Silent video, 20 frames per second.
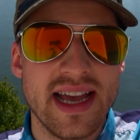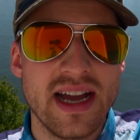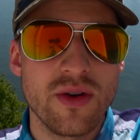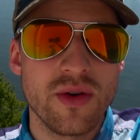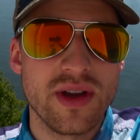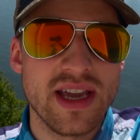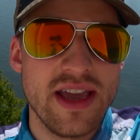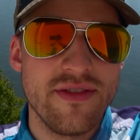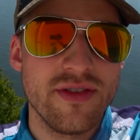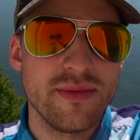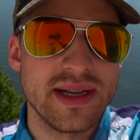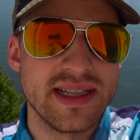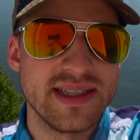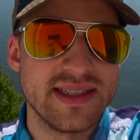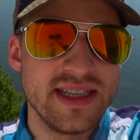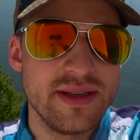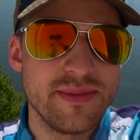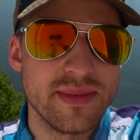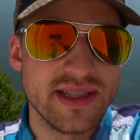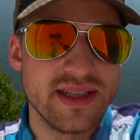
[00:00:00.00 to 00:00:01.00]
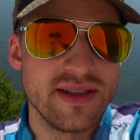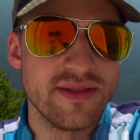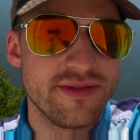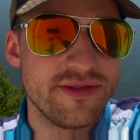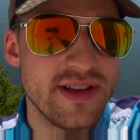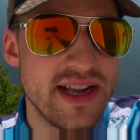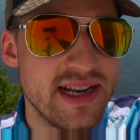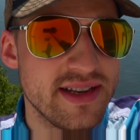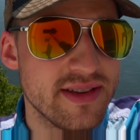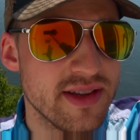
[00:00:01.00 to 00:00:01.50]
sagen, okay, wenn man sieht, man sieht ein
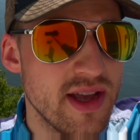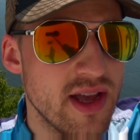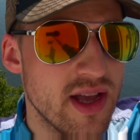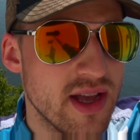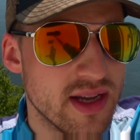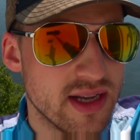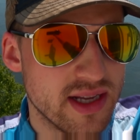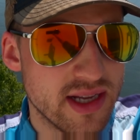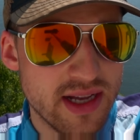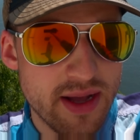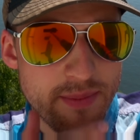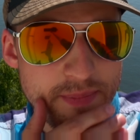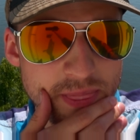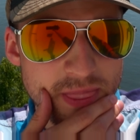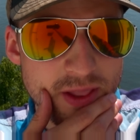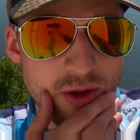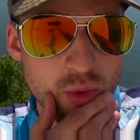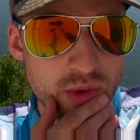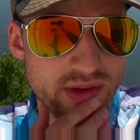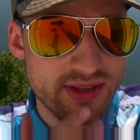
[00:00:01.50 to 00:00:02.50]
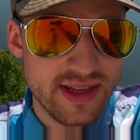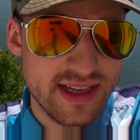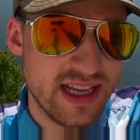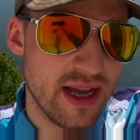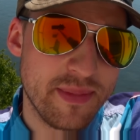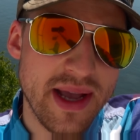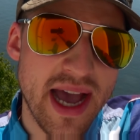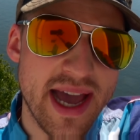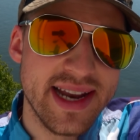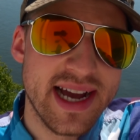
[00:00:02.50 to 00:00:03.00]
Feld, ähm, gut, ich
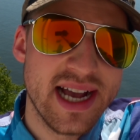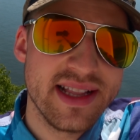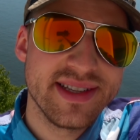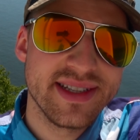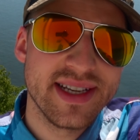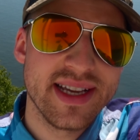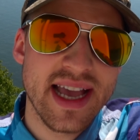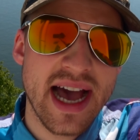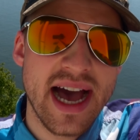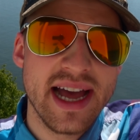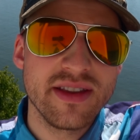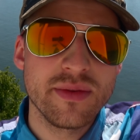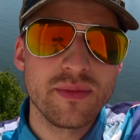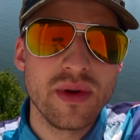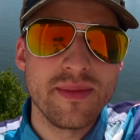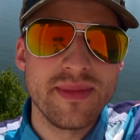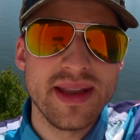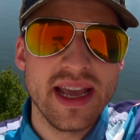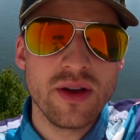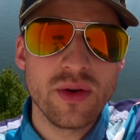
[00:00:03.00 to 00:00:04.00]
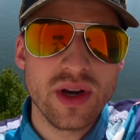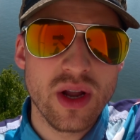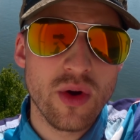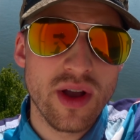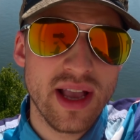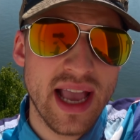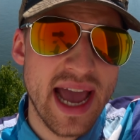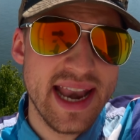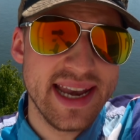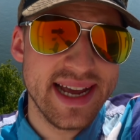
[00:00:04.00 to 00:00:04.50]
habe keine einzige Karte in meinem Deck oder auch
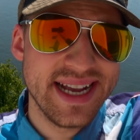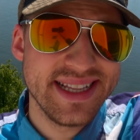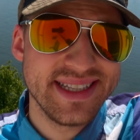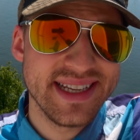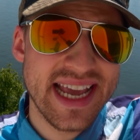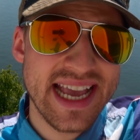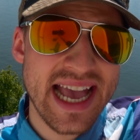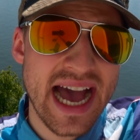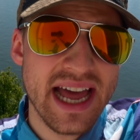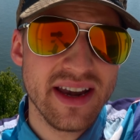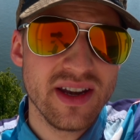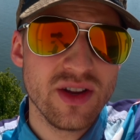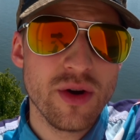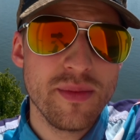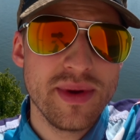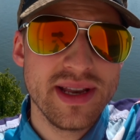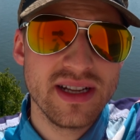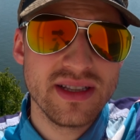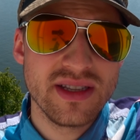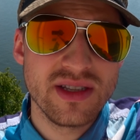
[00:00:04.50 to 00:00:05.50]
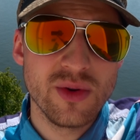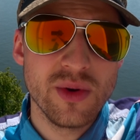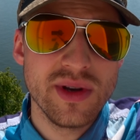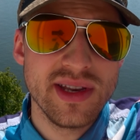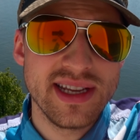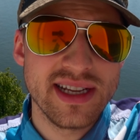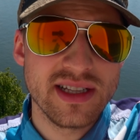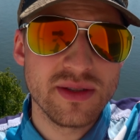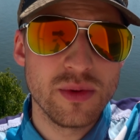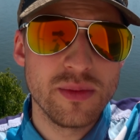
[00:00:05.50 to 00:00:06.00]
keine einzige Kartenkombination,
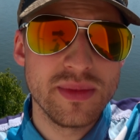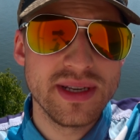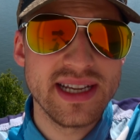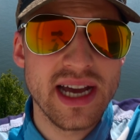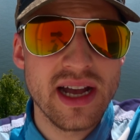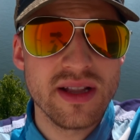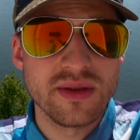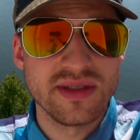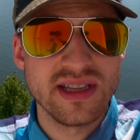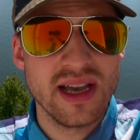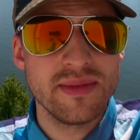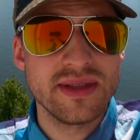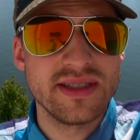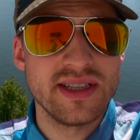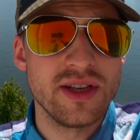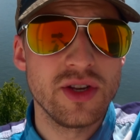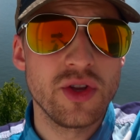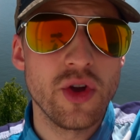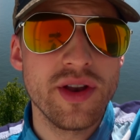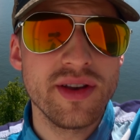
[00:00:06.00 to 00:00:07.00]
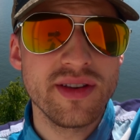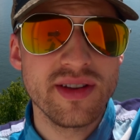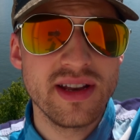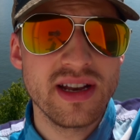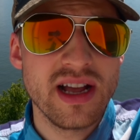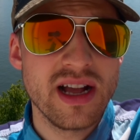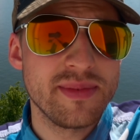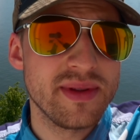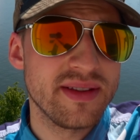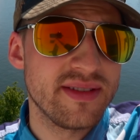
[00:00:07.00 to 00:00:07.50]
die ich jetzt momentan zusammenziehen könnte
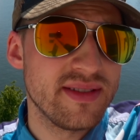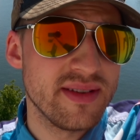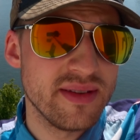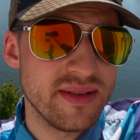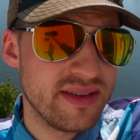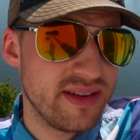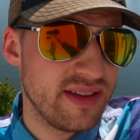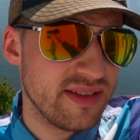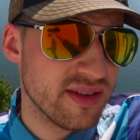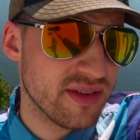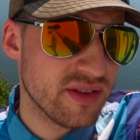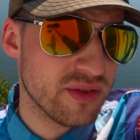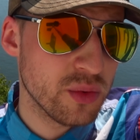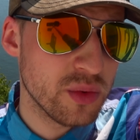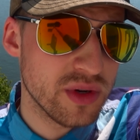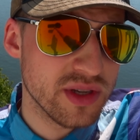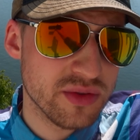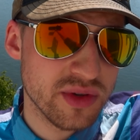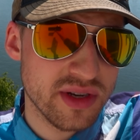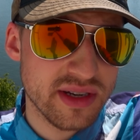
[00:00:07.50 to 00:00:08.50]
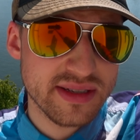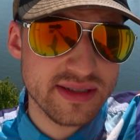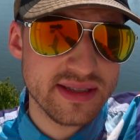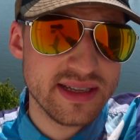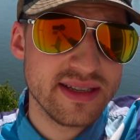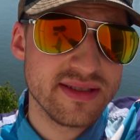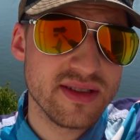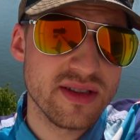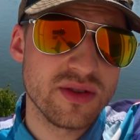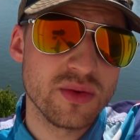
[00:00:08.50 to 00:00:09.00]
innerhalb des, dieses Zuges oder des
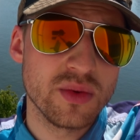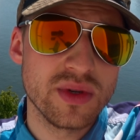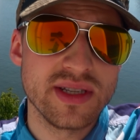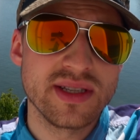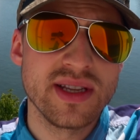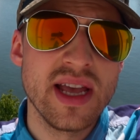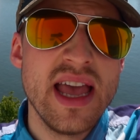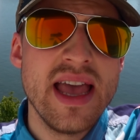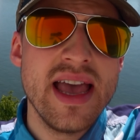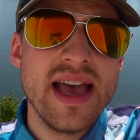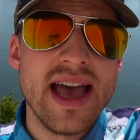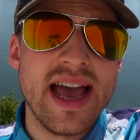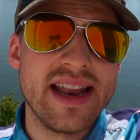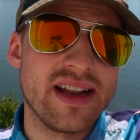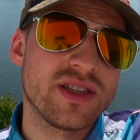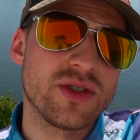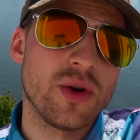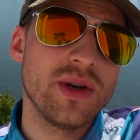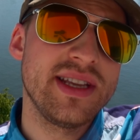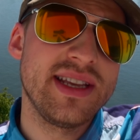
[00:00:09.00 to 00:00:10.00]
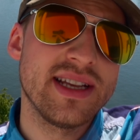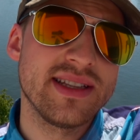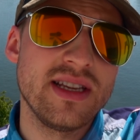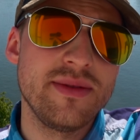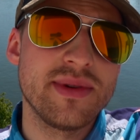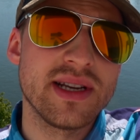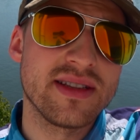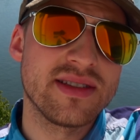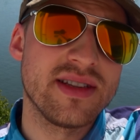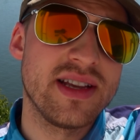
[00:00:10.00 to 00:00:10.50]
nächsten Zuges, äh, dann sollte ich jetzt
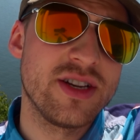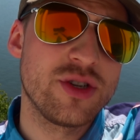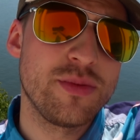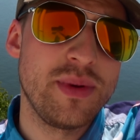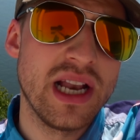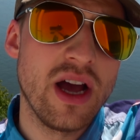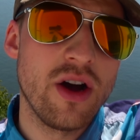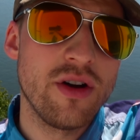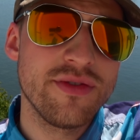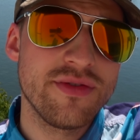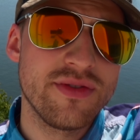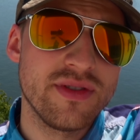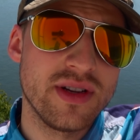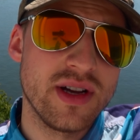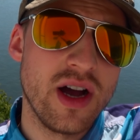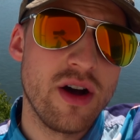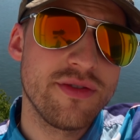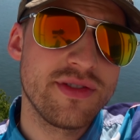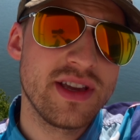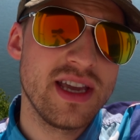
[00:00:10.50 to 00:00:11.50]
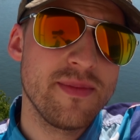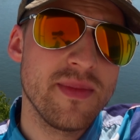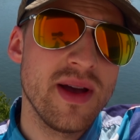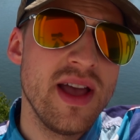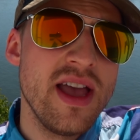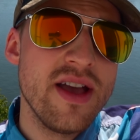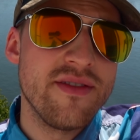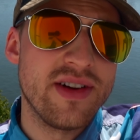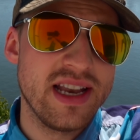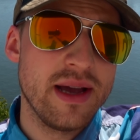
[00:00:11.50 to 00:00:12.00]
lieber das äh, Spiel auf, äh, aufgeben,
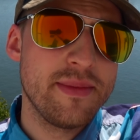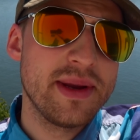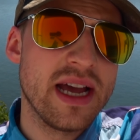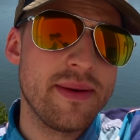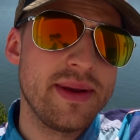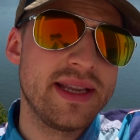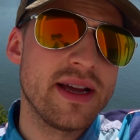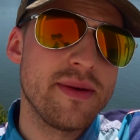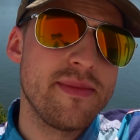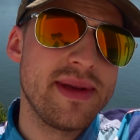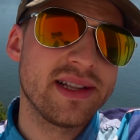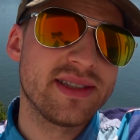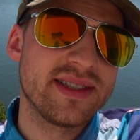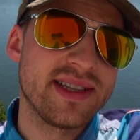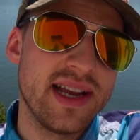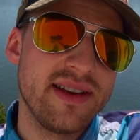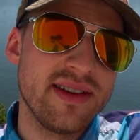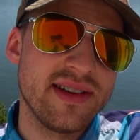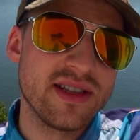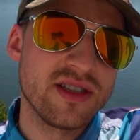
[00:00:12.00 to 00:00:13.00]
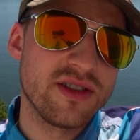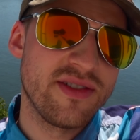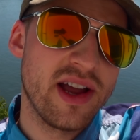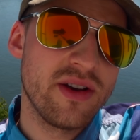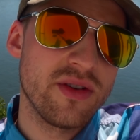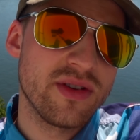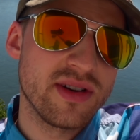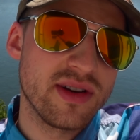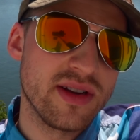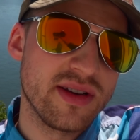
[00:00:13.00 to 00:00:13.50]
weil damit habe ich dann mehr Zeit in der
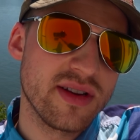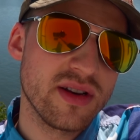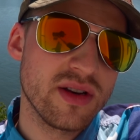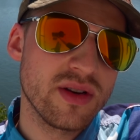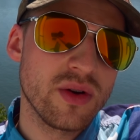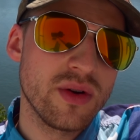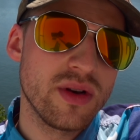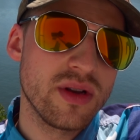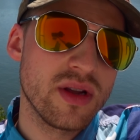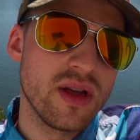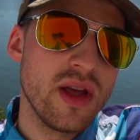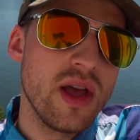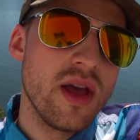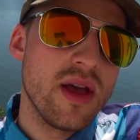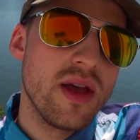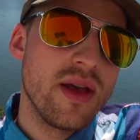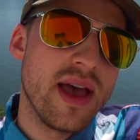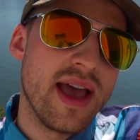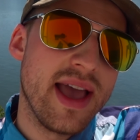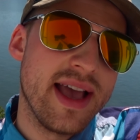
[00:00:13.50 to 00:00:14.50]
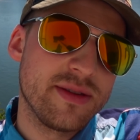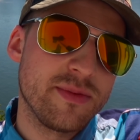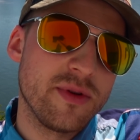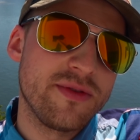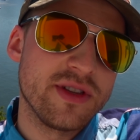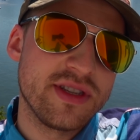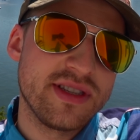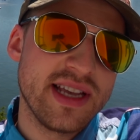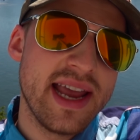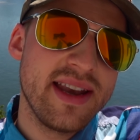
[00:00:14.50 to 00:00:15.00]
zweiten oder in der dritten Runde äh,
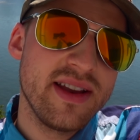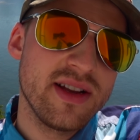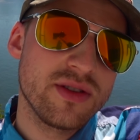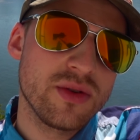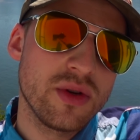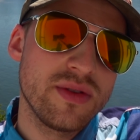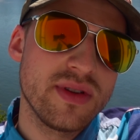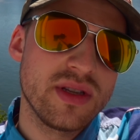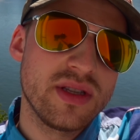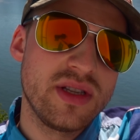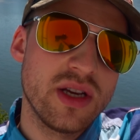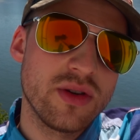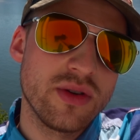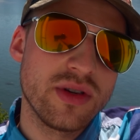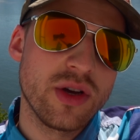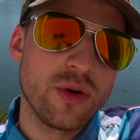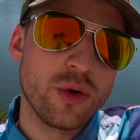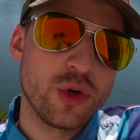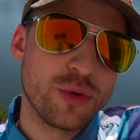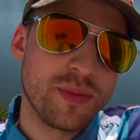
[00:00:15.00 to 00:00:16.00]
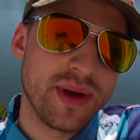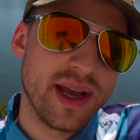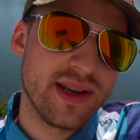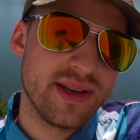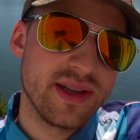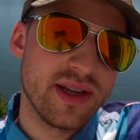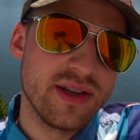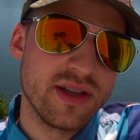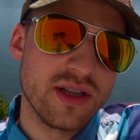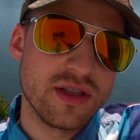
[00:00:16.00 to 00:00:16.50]
erstmal für Siding zu investieren und auch
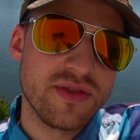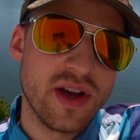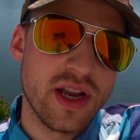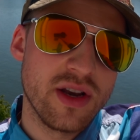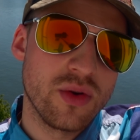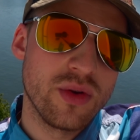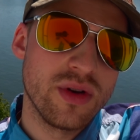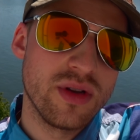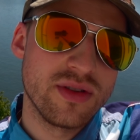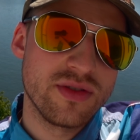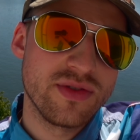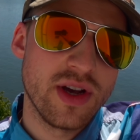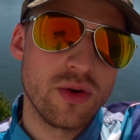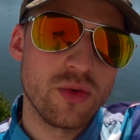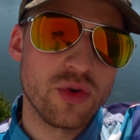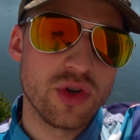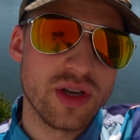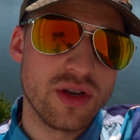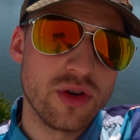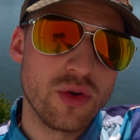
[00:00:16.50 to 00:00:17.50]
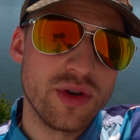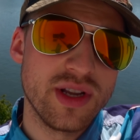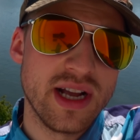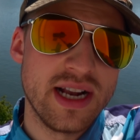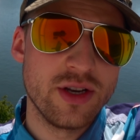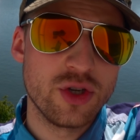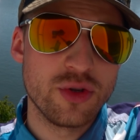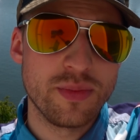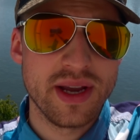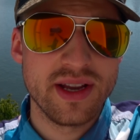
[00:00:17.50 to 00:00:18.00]
entsprechend dann in der zweiten, Runde, zweiten und dritten Runde
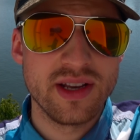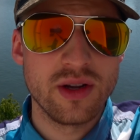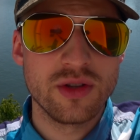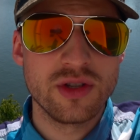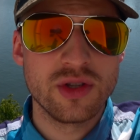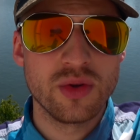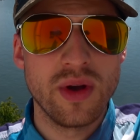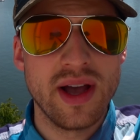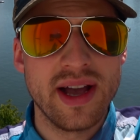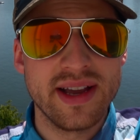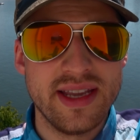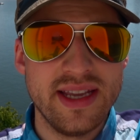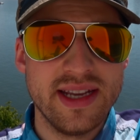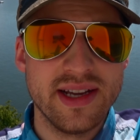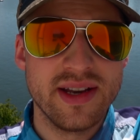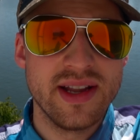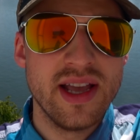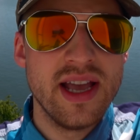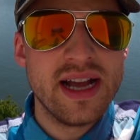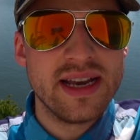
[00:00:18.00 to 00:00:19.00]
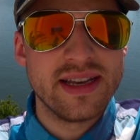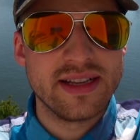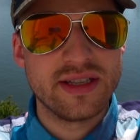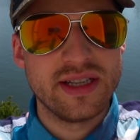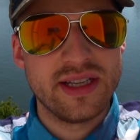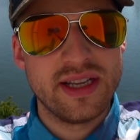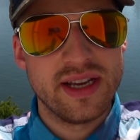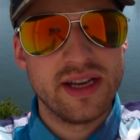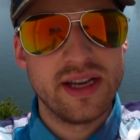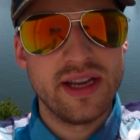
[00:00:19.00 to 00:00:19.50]
halt entsprechend auch zu agieren, dass
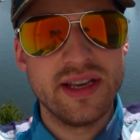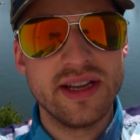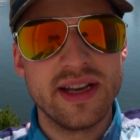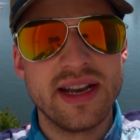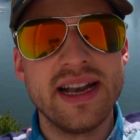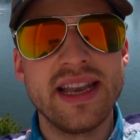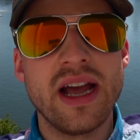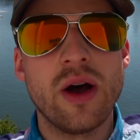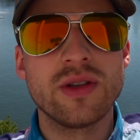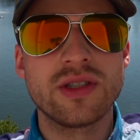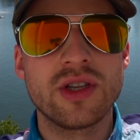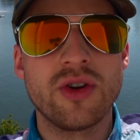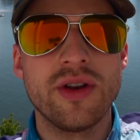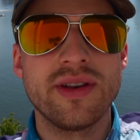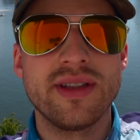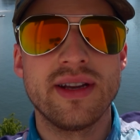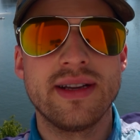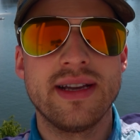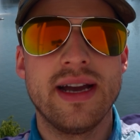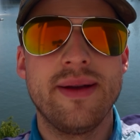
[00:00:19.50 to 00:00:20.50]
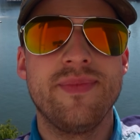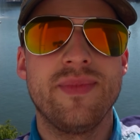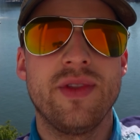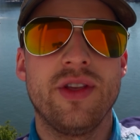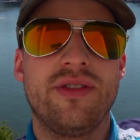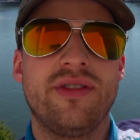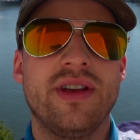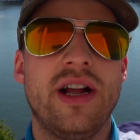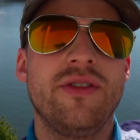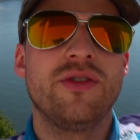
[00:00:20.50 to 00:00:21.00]
ich äh, ihn dann halt auskontern kann.
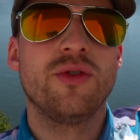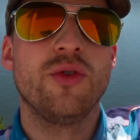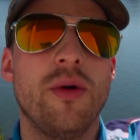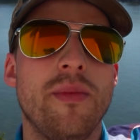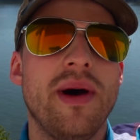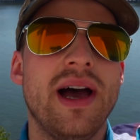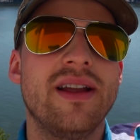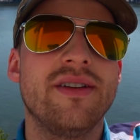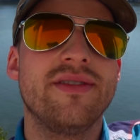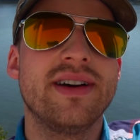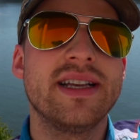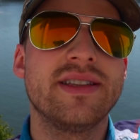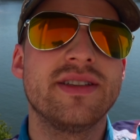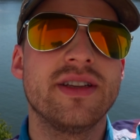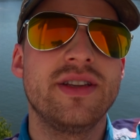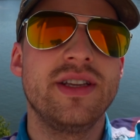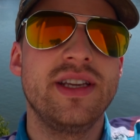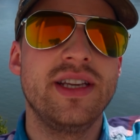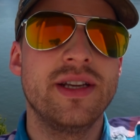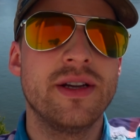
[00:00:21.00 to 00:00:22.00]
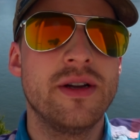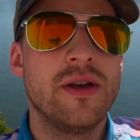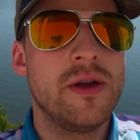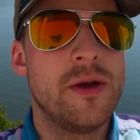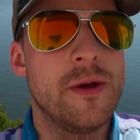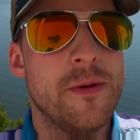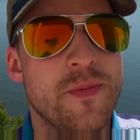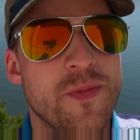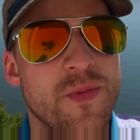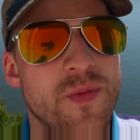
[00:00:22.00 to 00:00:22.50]
Das ist halt so normalerweise die
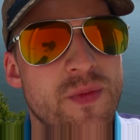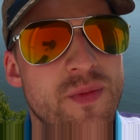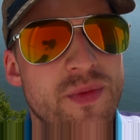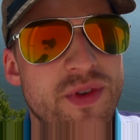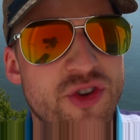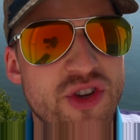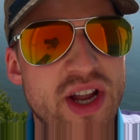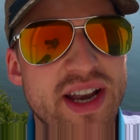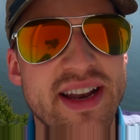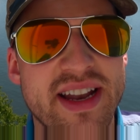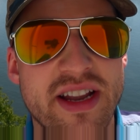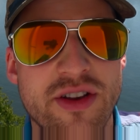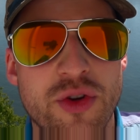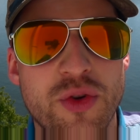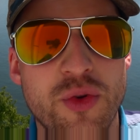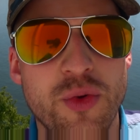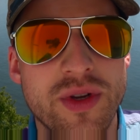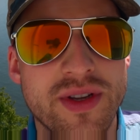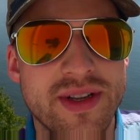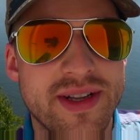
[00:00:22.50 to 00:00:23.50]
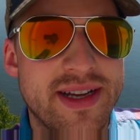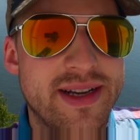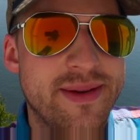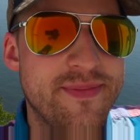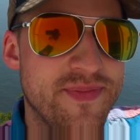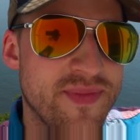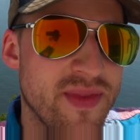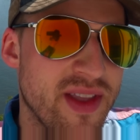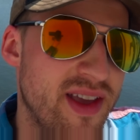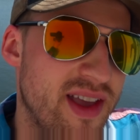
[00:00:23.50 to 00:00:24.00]
Standardattitüde.
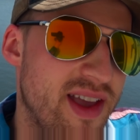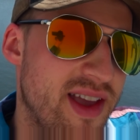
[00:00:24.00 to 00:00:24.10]
Ähm,